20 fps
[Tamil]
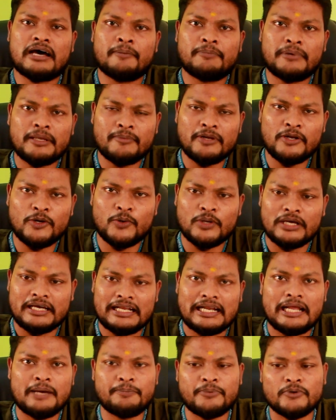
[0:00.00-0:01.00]
அப்டமனோட
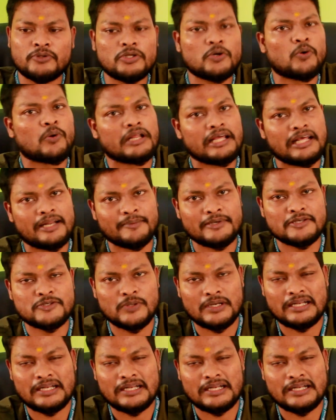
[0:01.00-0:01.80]
கிராம்ப் வந்து குறைய ஆரம்பிக்கும்